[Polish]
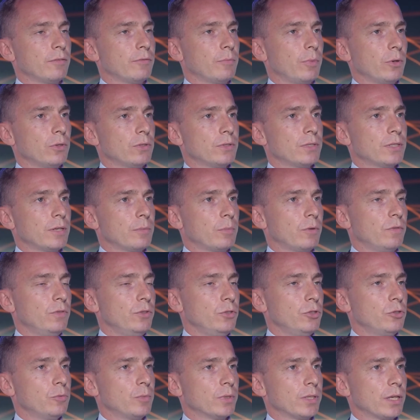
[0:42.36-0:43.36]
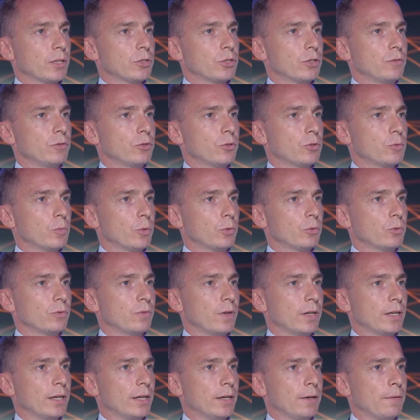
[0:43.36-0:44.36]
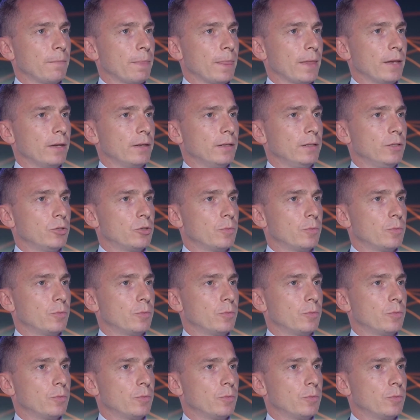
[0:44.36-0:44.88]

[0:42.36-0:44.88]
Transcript: w Polsce, powinniśmy także wziąć pod uwagę e,